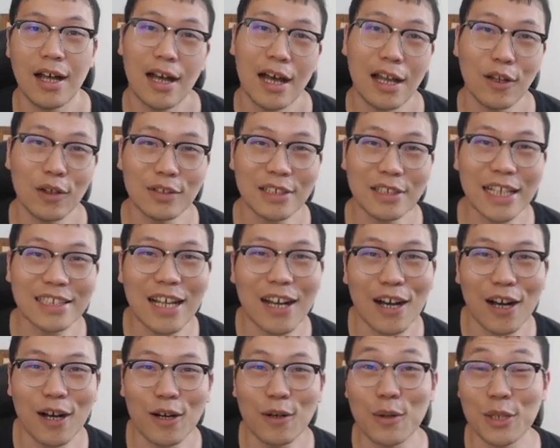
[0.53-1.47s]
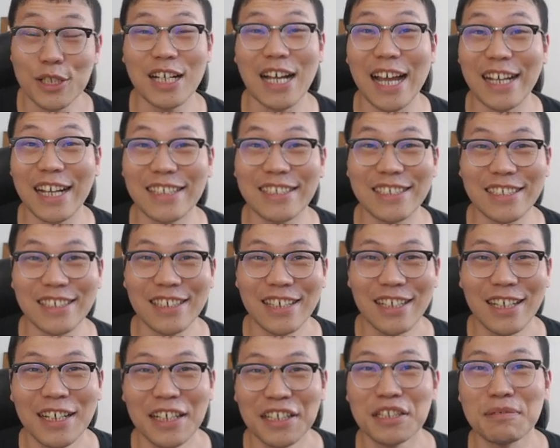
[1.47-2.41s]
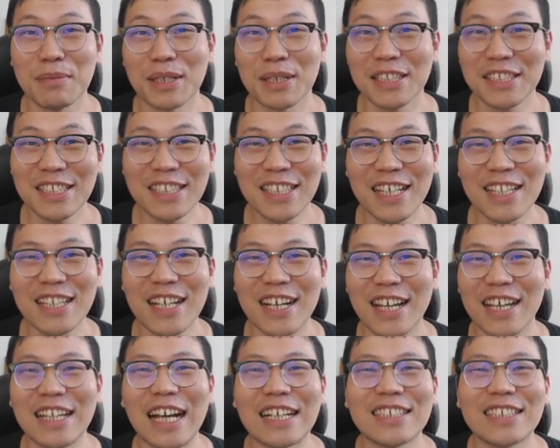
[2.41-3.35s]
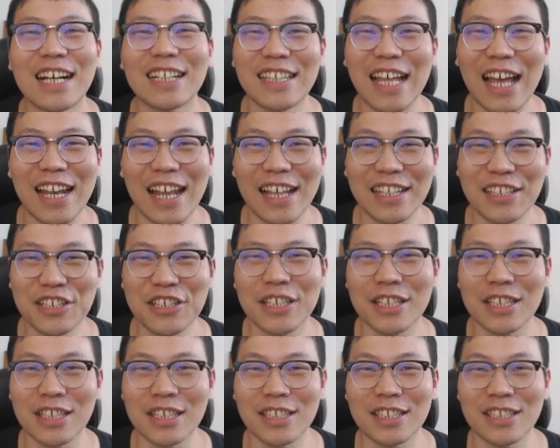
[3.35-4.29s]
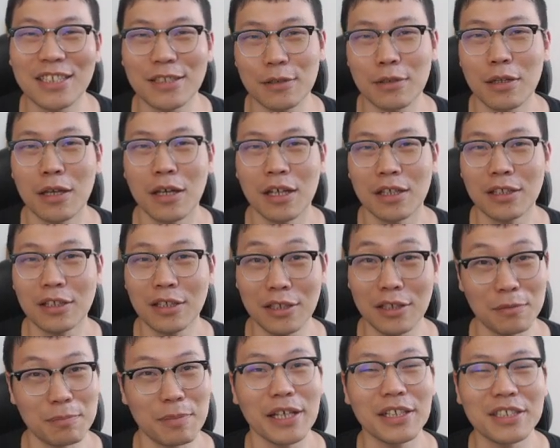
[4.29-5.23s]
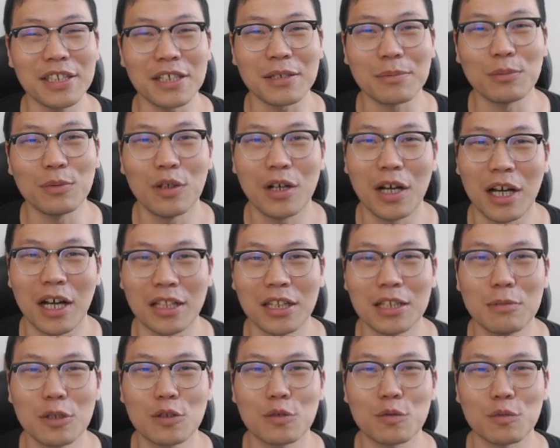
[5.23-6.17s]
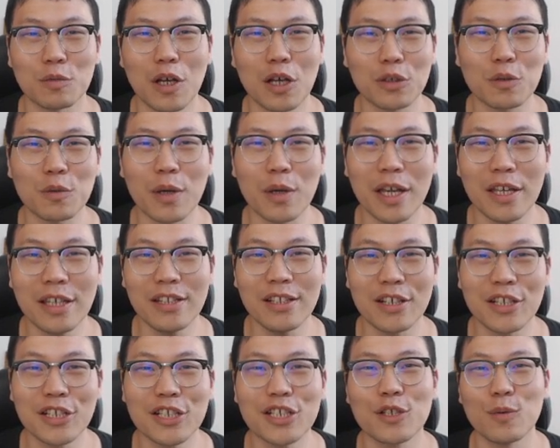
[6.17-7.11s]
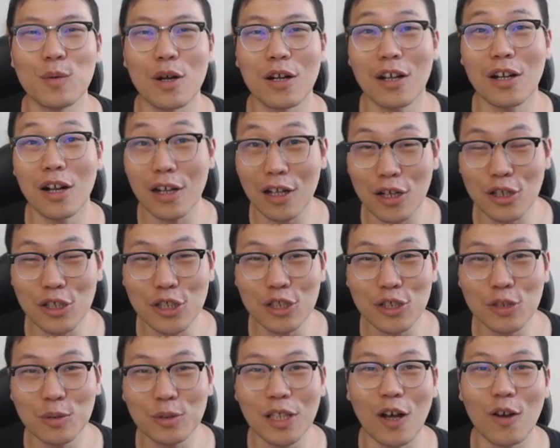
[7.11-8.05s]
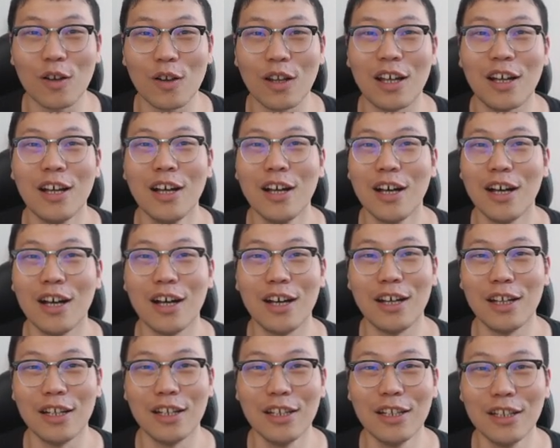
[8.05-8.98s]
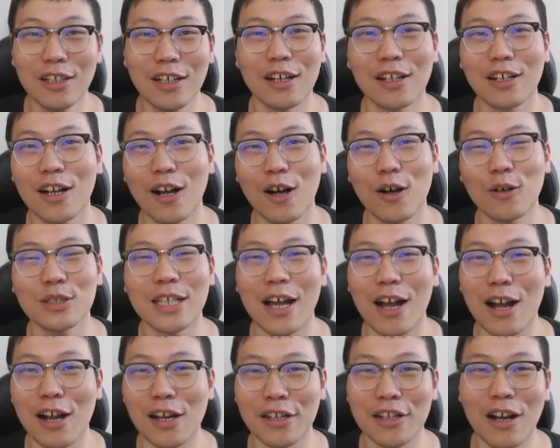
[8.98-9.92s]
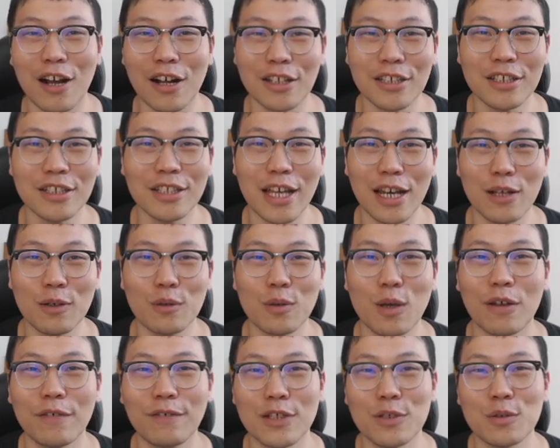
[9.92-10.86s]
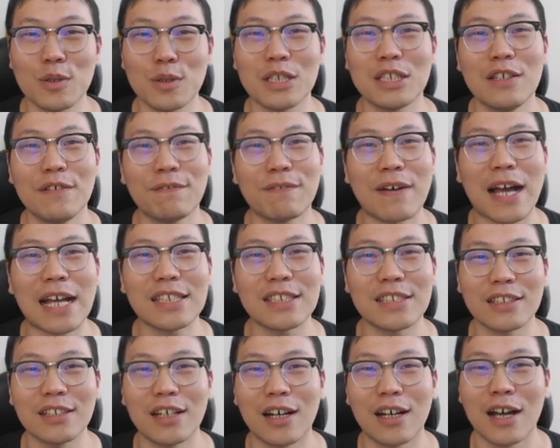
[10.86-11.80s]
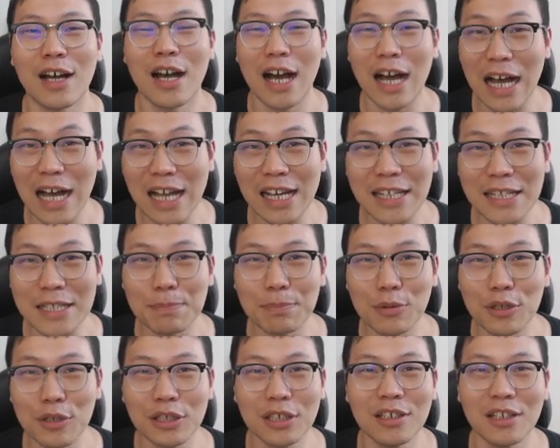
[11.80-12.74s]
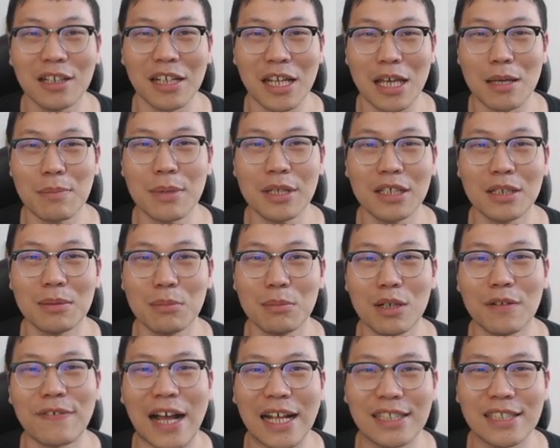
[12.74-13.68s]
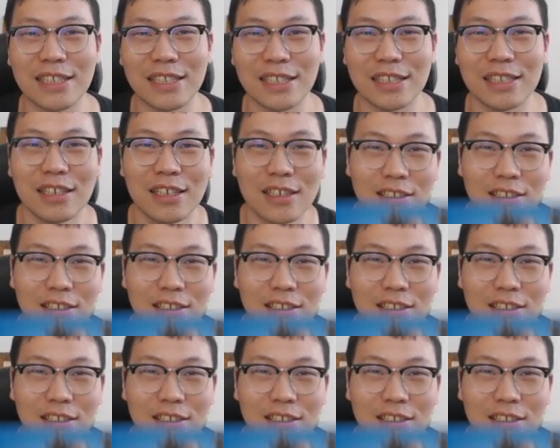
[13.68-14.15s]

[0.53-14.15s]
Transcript: Hello，大家好，我是凯奇。那么今天呢，给大家带来的是一期特别节目啊。那么主要的原因呢，是我刚刚收到了呃乐高在二零二一年六月份最新发行的哈利波特联名的魔法棋，